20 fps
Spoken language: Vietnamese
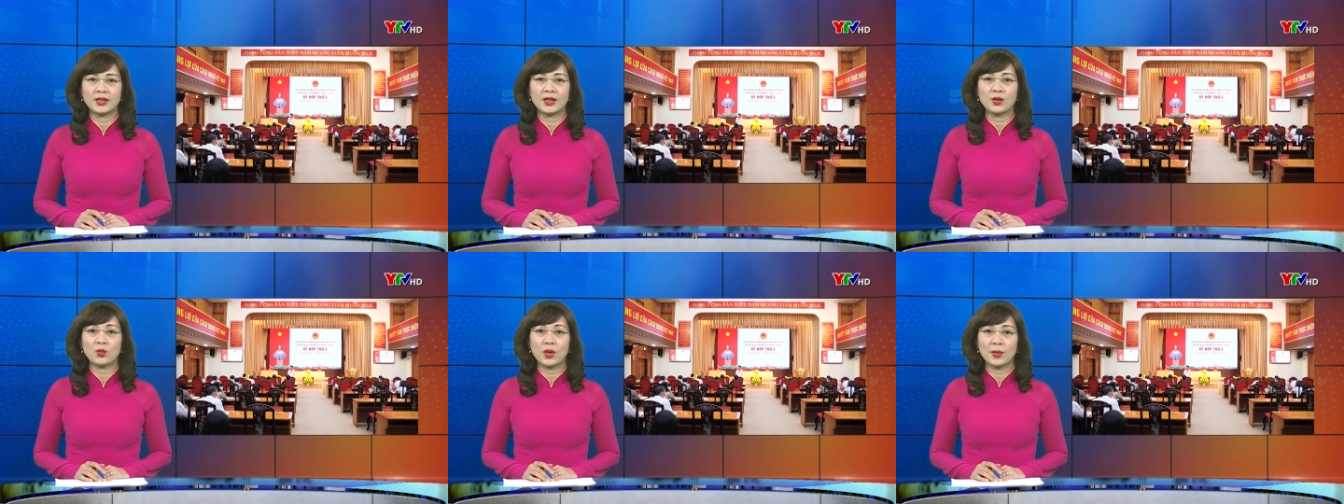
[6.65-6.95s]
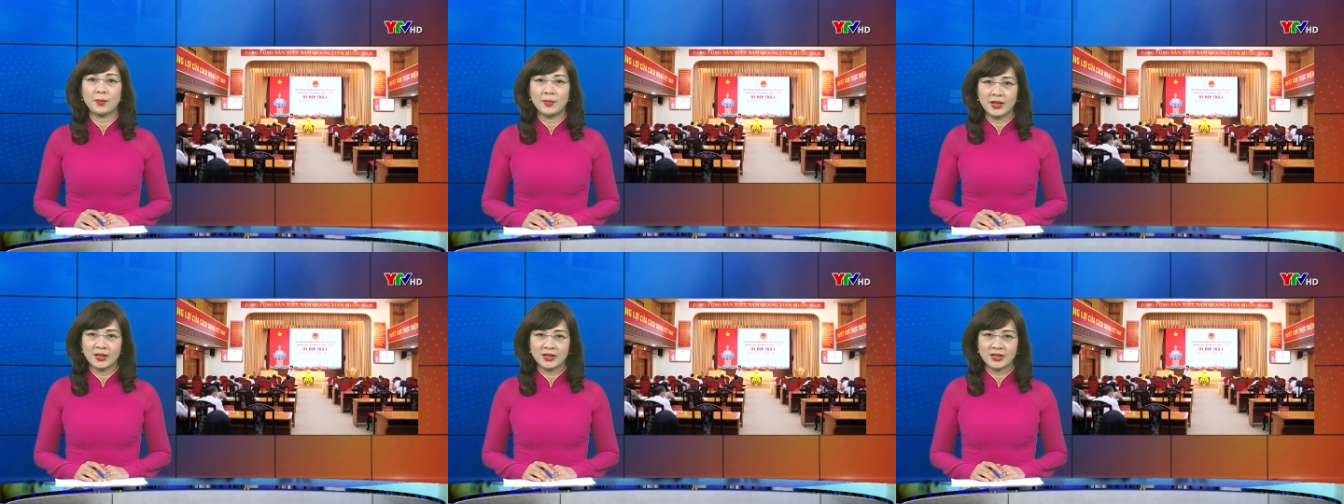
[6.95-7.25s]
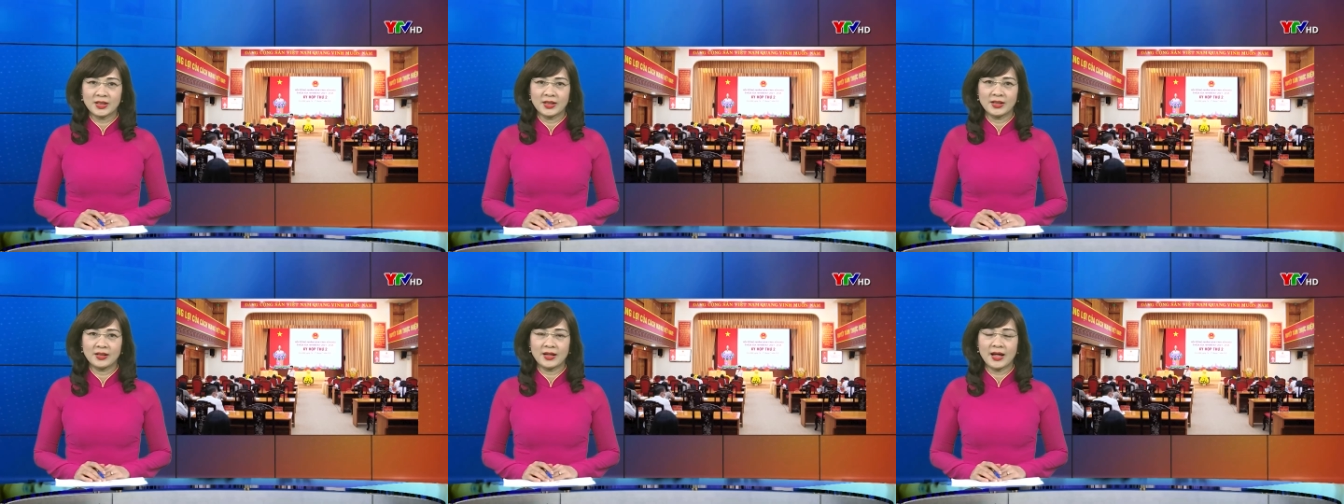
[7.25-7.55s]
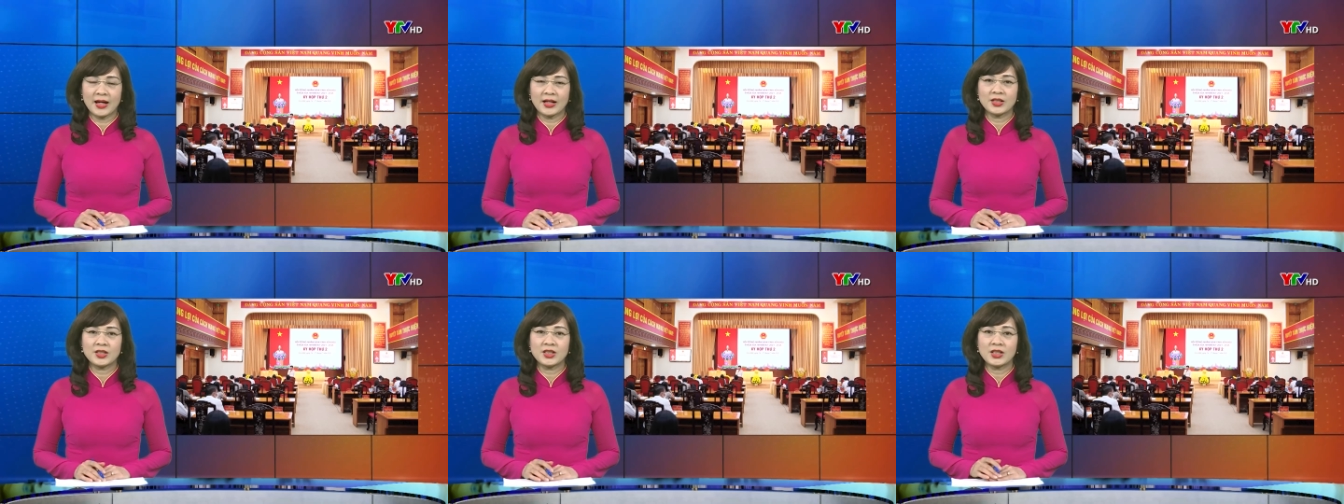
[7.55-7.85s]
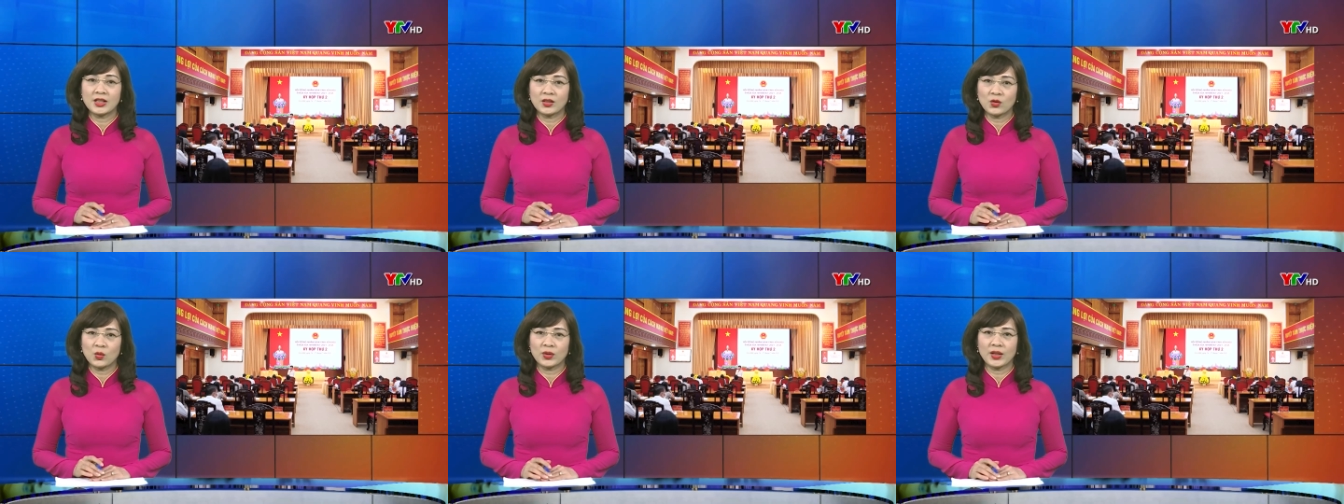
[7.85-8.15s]
tỉnh khóa 19 đã
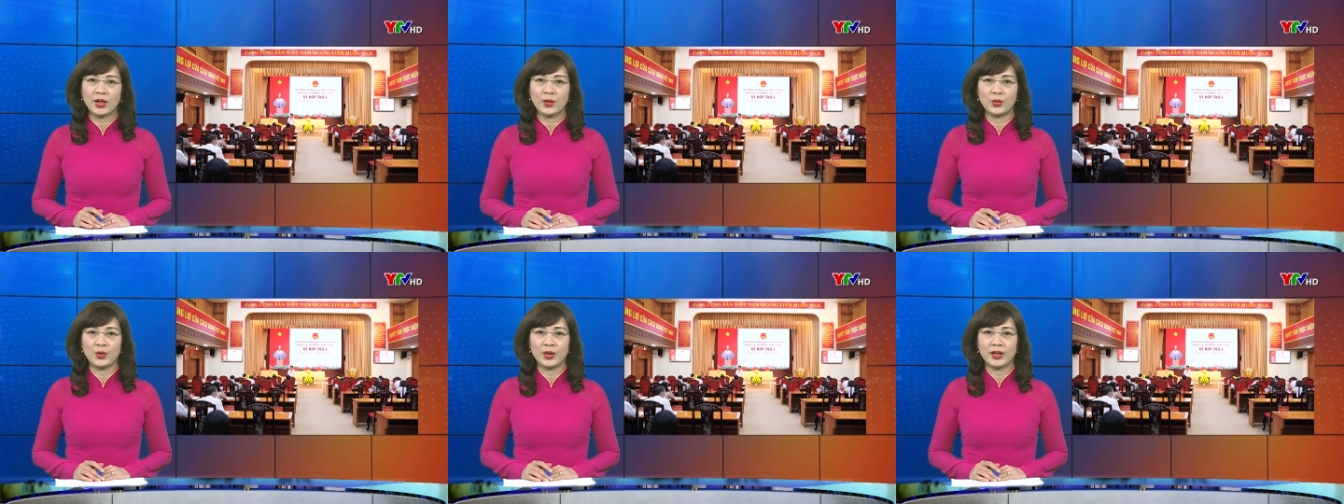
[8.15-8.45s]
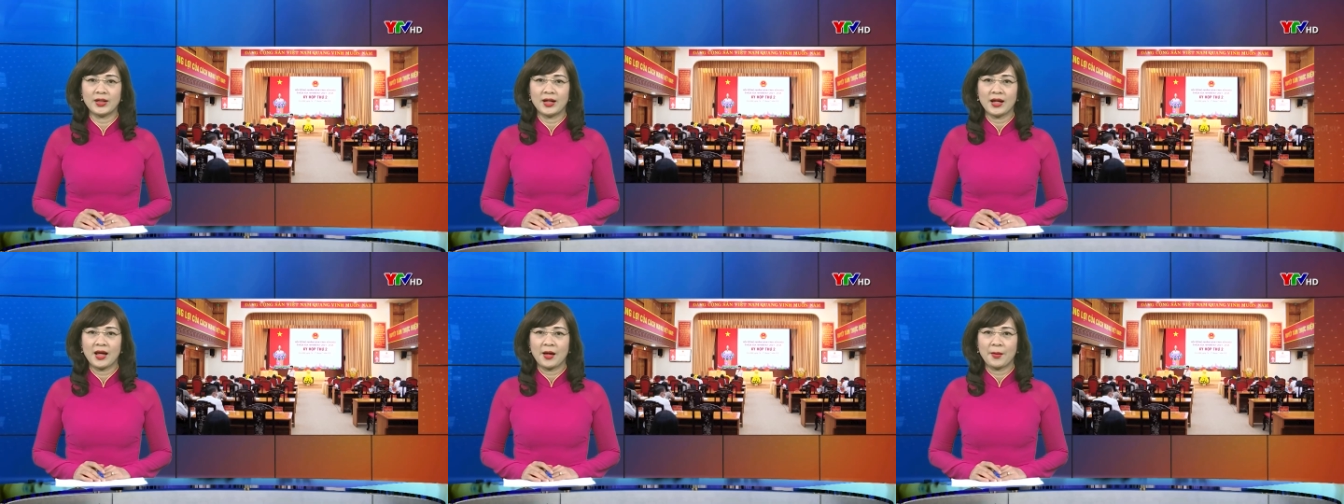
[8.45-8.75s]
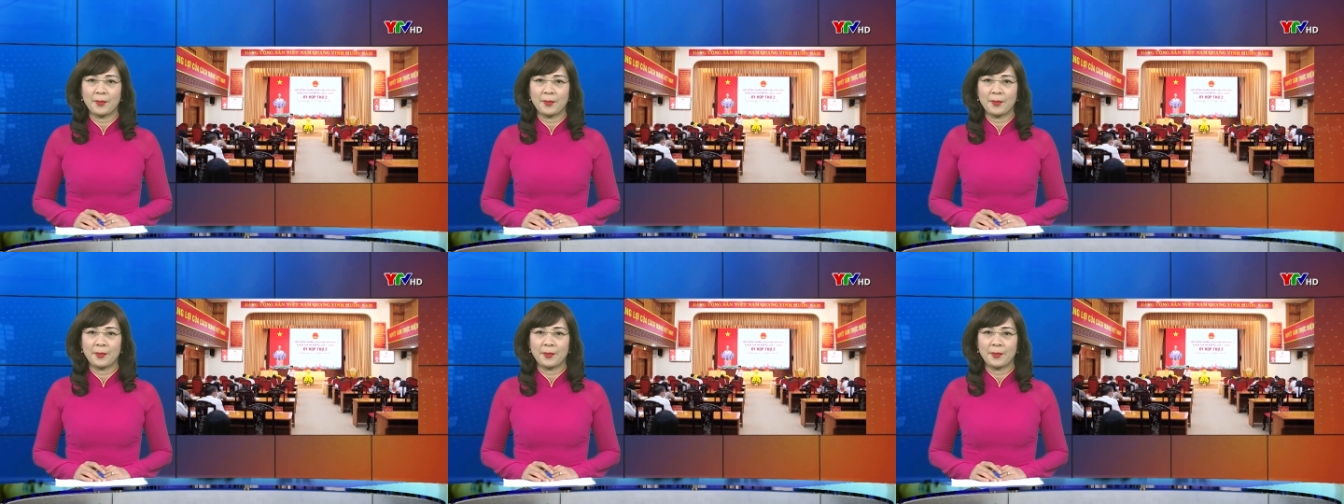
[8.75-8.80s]
chia tổ thảo luận